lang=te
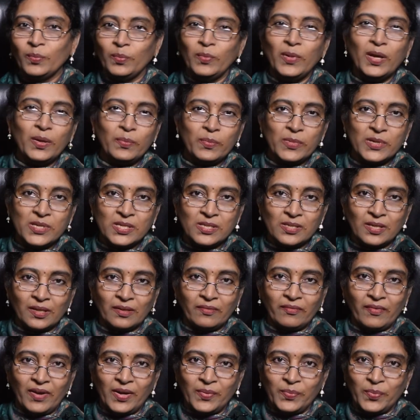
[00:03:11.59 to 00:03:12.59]
మీ
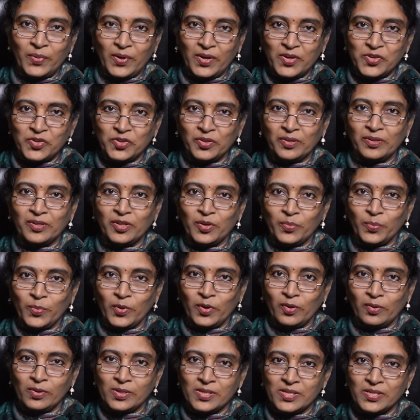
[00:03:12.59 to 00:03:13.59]
మిస్టిక్ వైబ్రేషన్
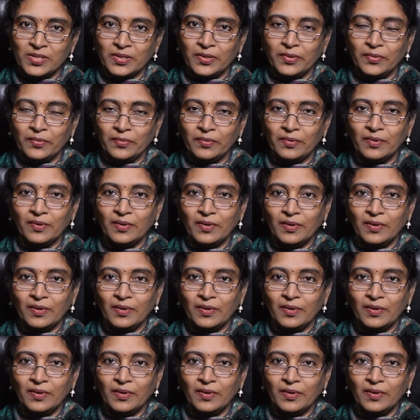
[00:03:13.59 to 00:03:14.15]
న్యూమరాలజీలో